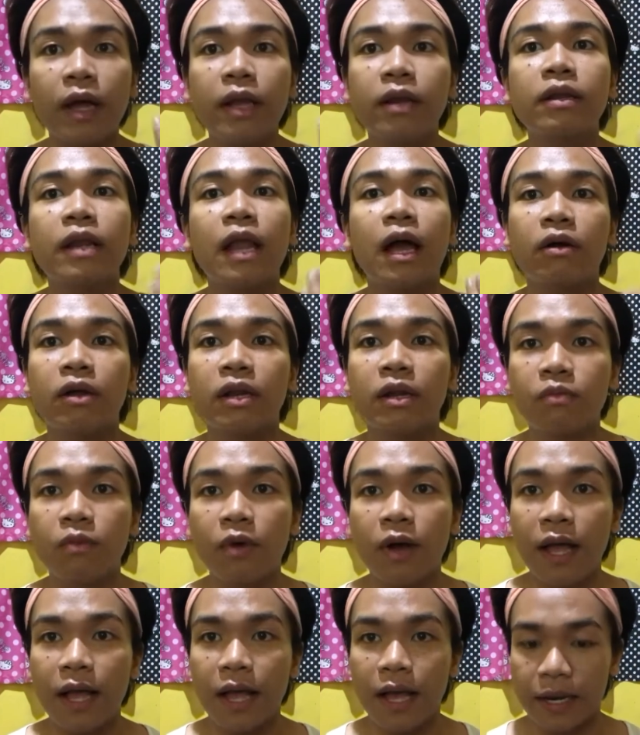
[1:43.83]
ano na ako ng
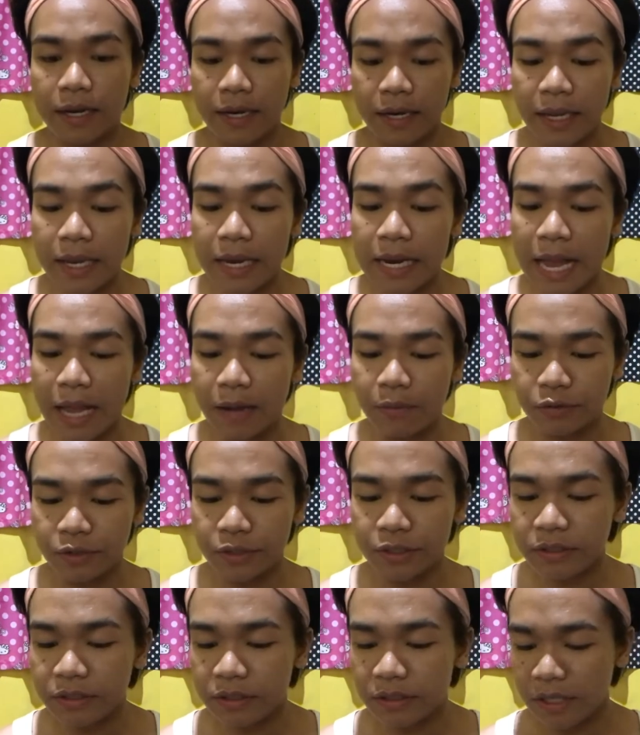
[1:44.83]
mukha ha,
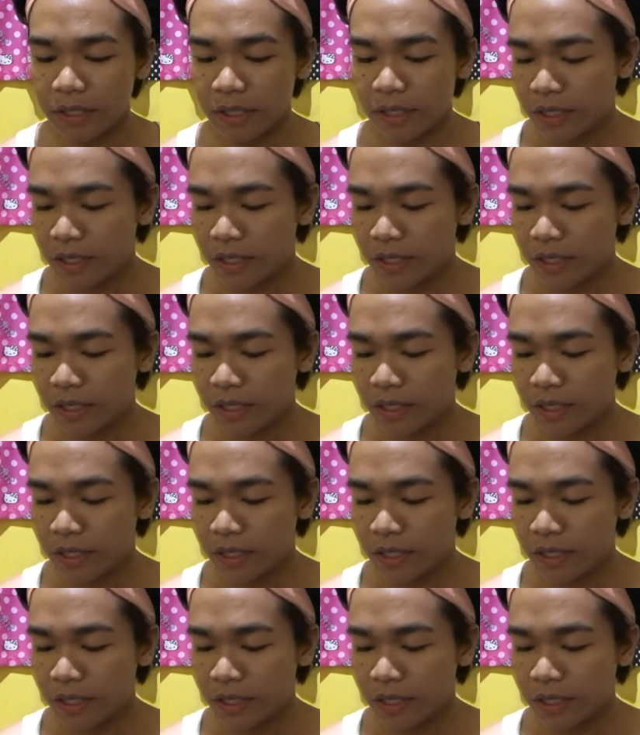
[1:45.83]
naghilamos.